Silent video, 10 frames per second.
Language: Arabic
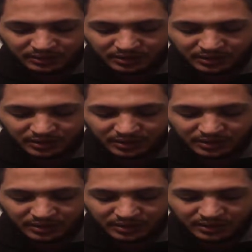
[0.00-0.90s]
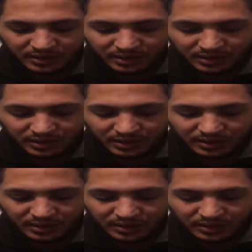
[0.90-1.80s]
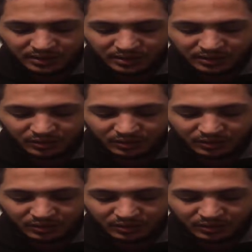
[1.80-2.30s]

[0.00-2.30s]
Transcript: آه،